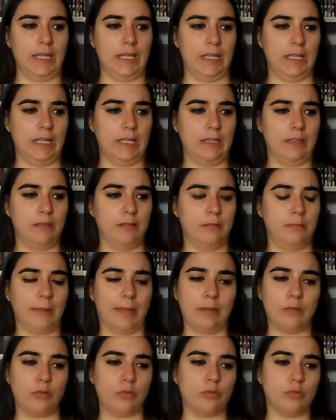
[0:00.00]
Et
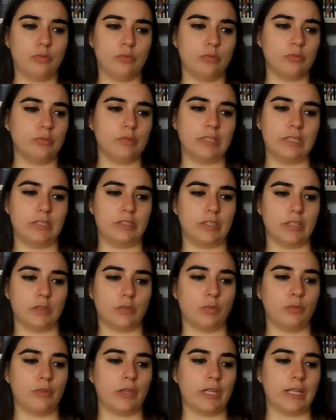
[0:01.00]
ben, du coup,
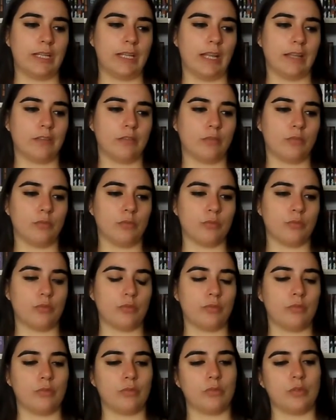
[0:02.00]
j'ai trouvé que l'action
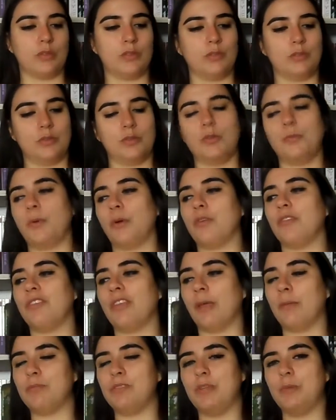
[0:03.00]
se
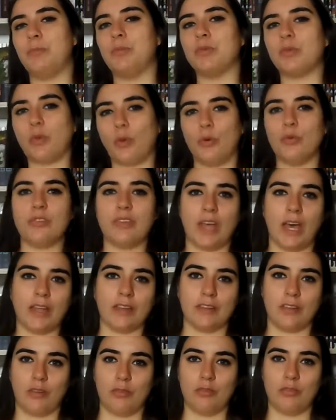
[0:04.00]
commençait un petit peu trop
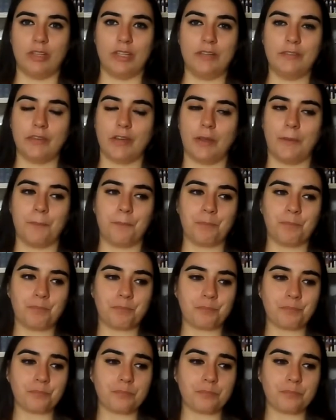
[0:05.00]
tard dans le livre.